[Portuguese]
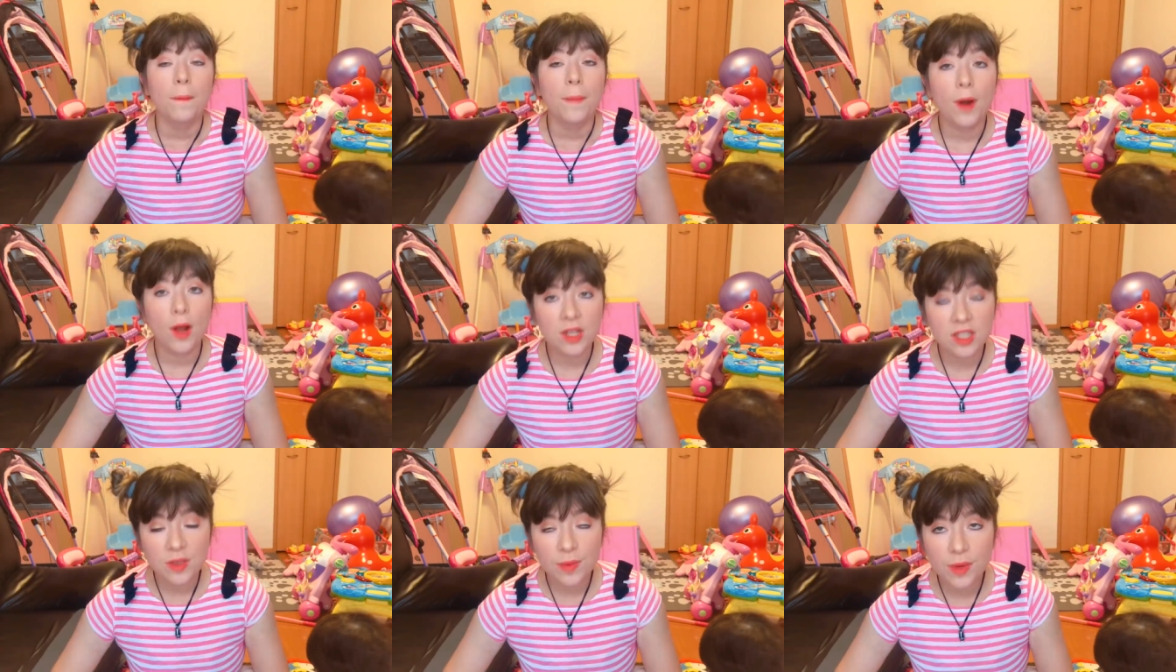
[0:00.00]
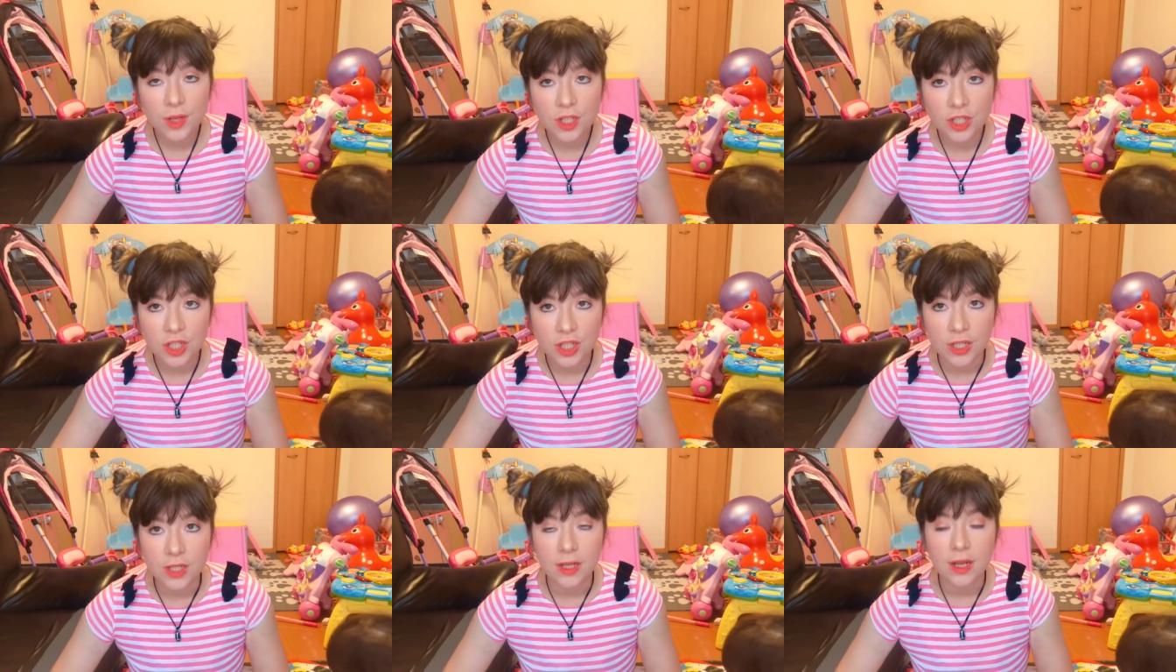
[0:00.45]
Próxima
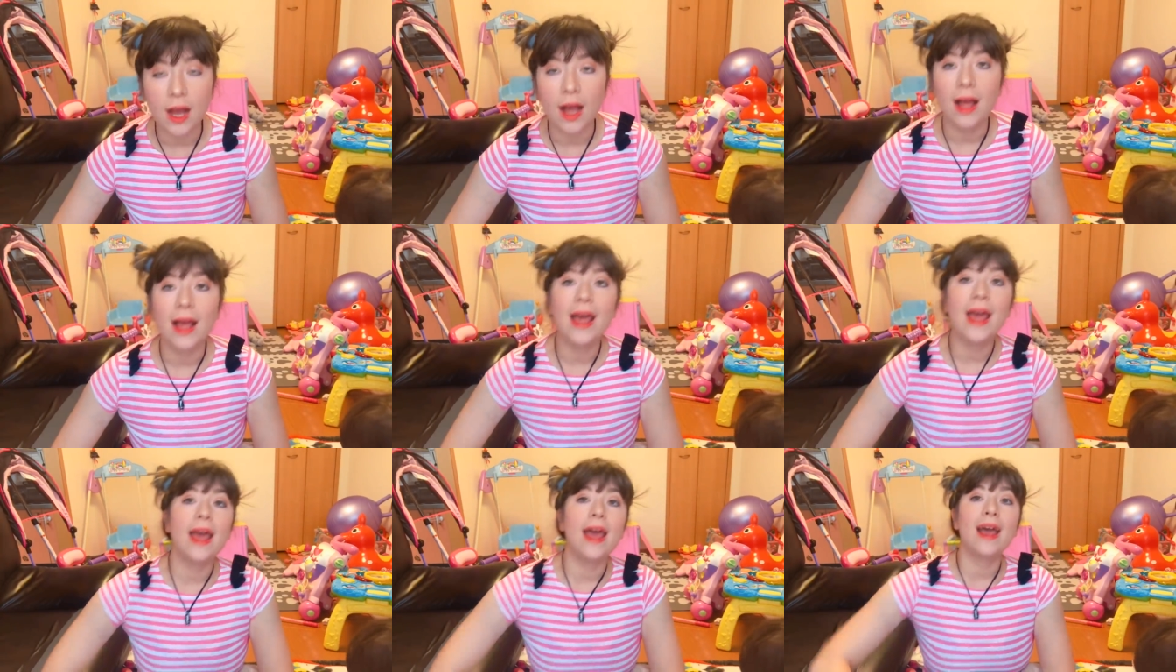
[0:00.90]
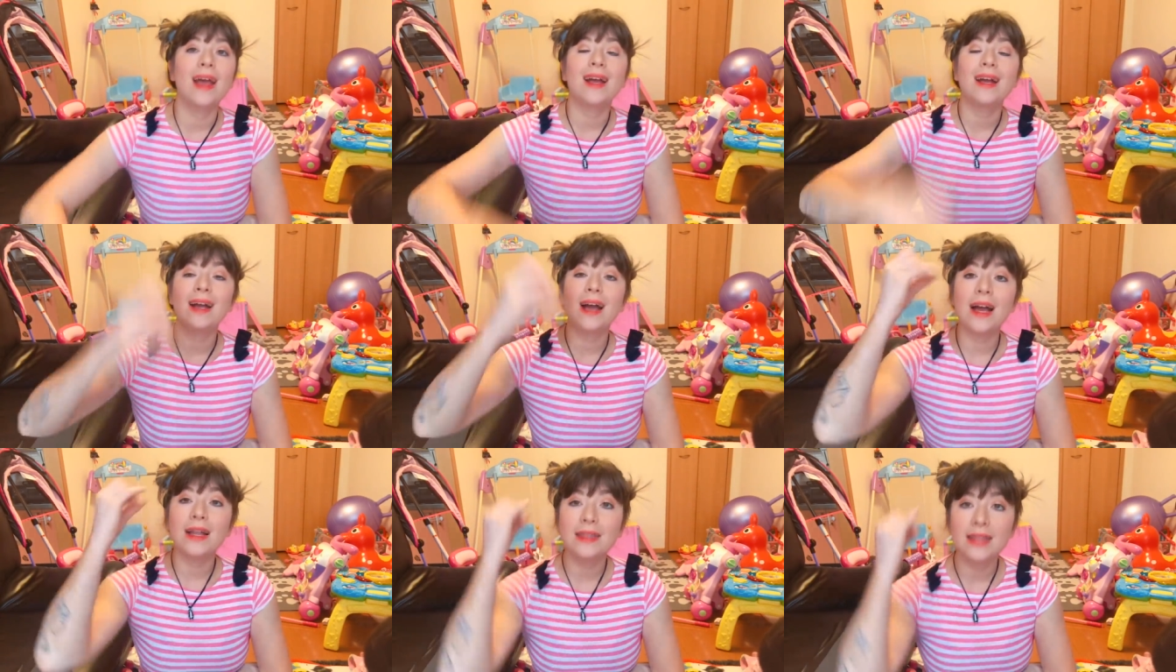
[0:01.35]
dica é
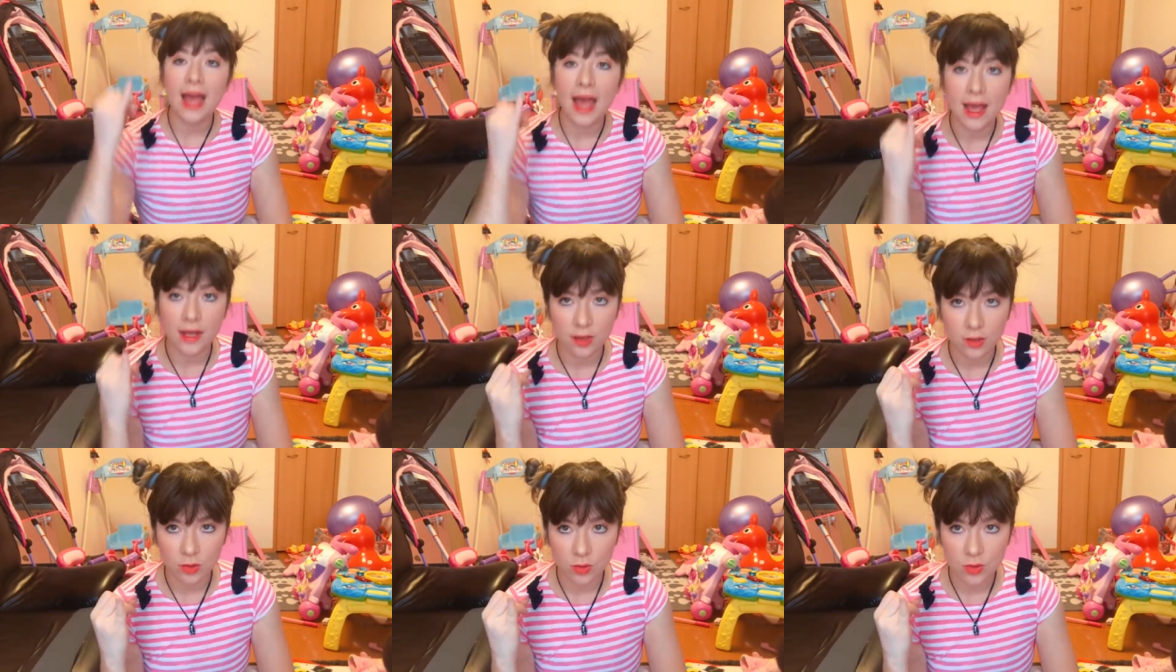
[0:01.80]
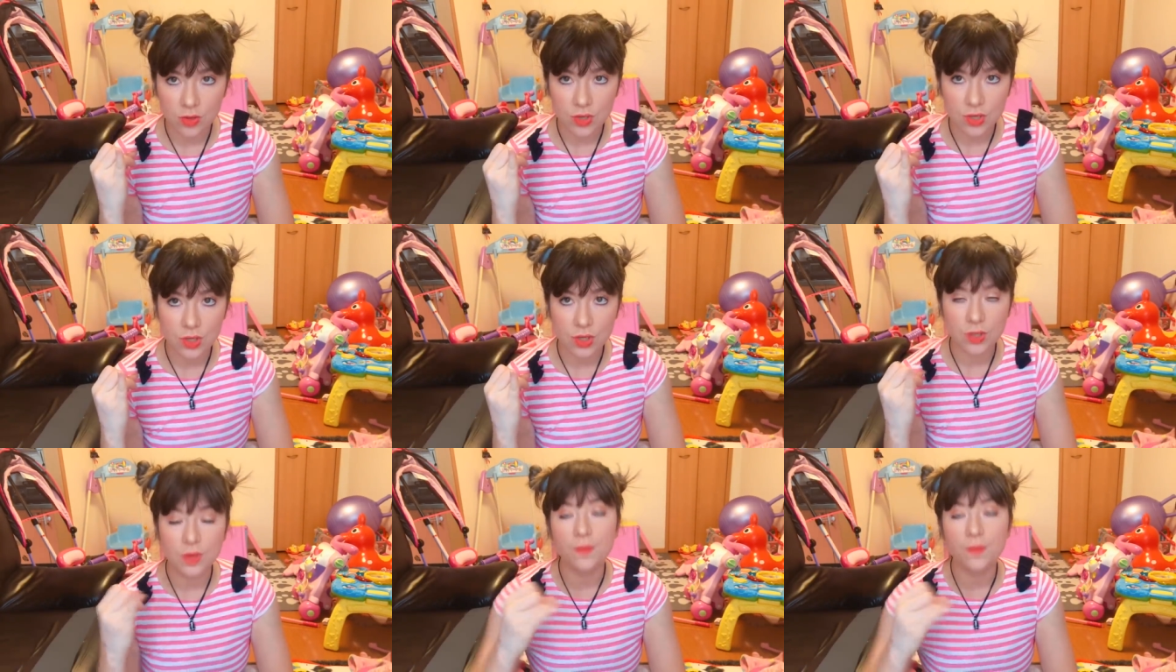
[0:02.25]

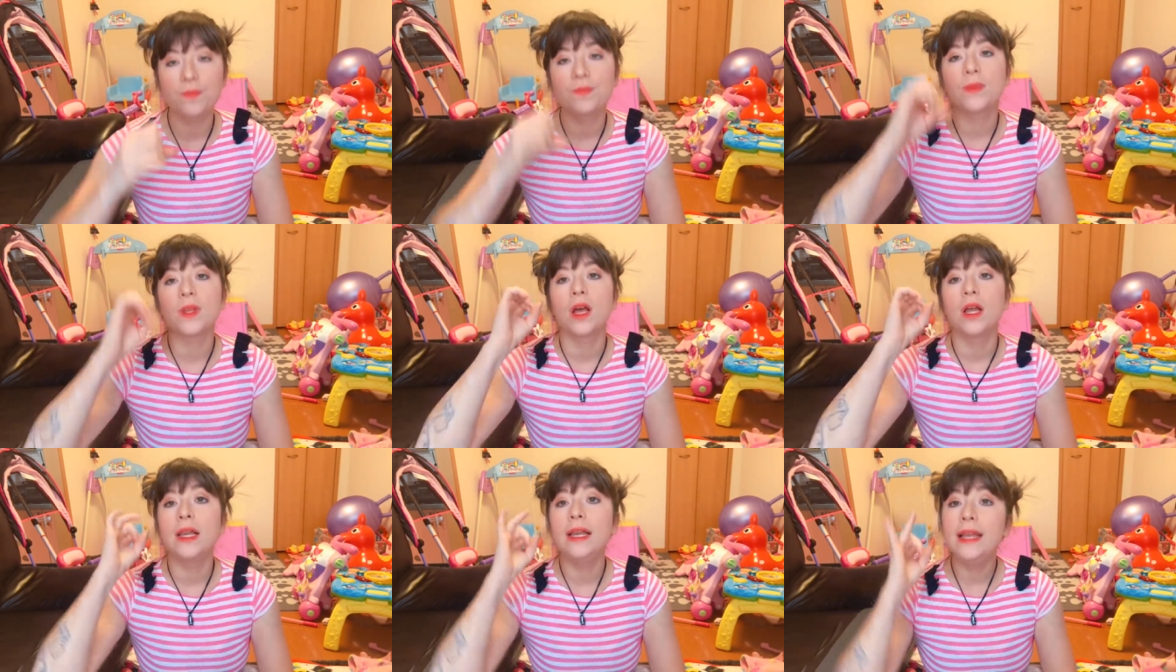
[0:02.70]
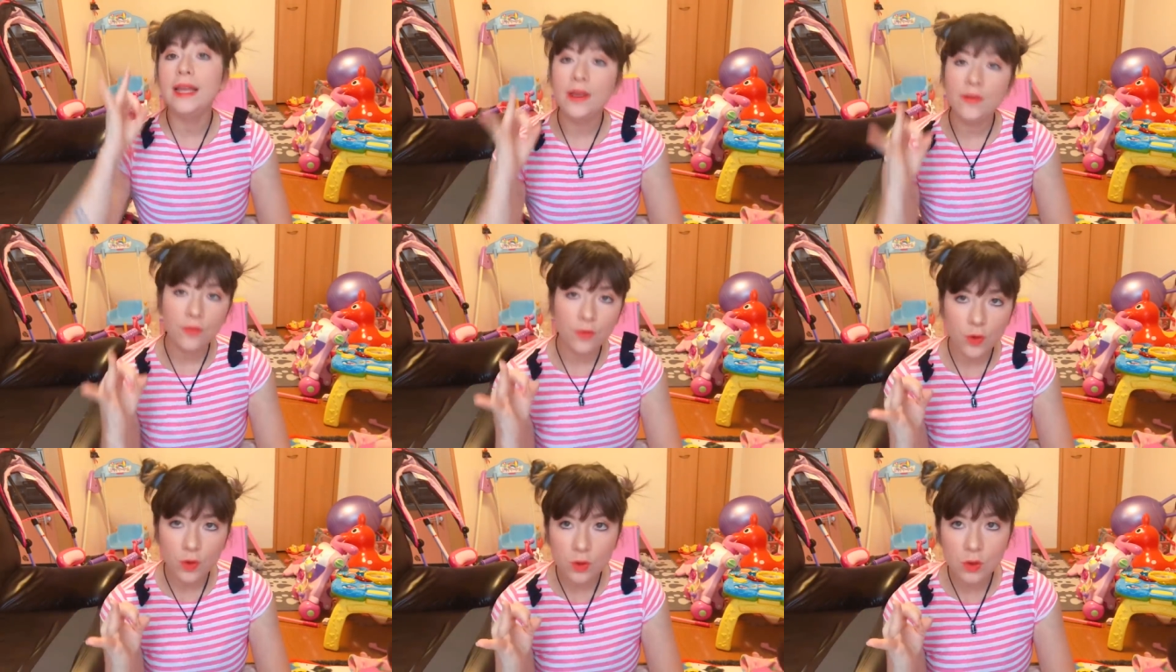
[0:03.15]
cadernos,
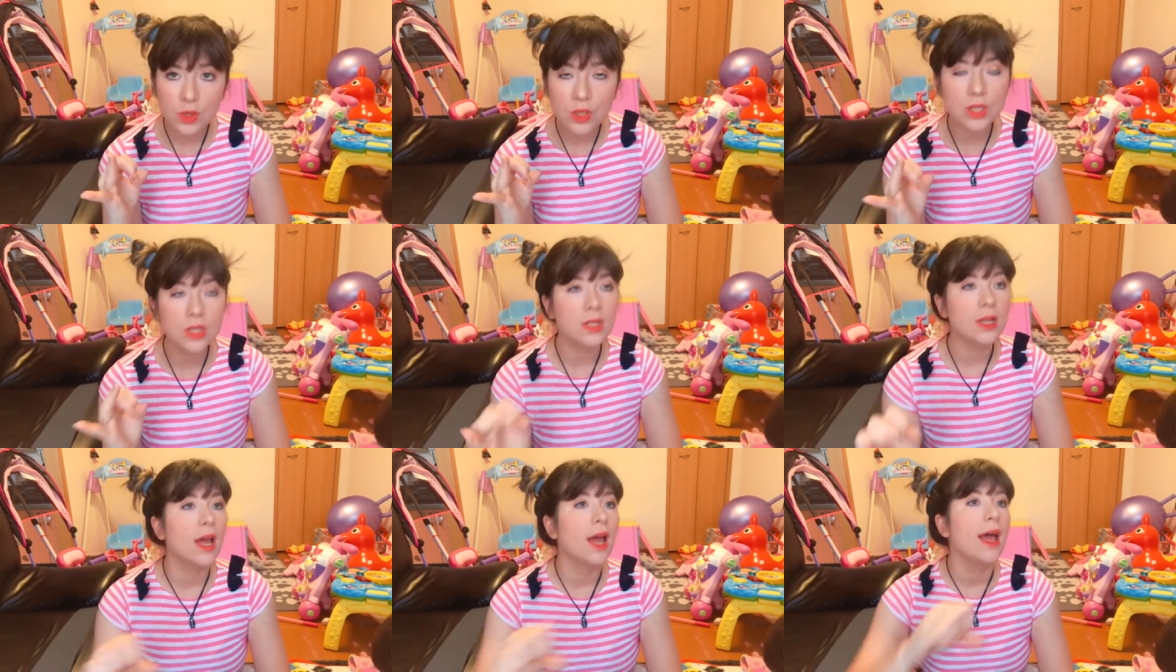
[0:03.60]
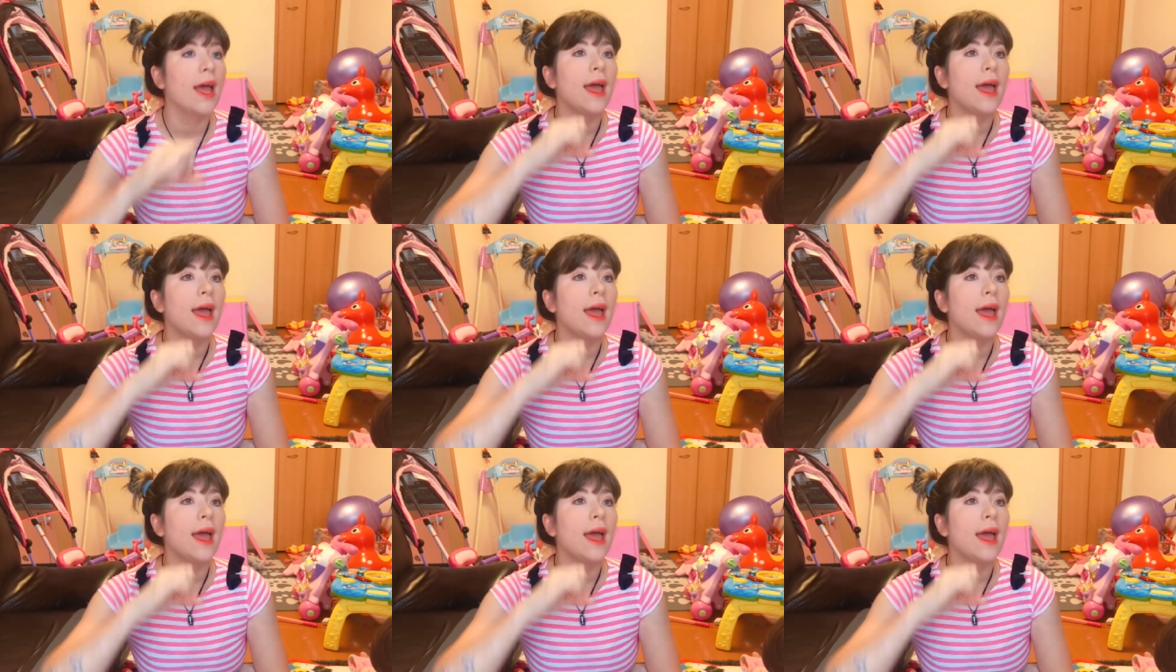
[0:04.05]
livros,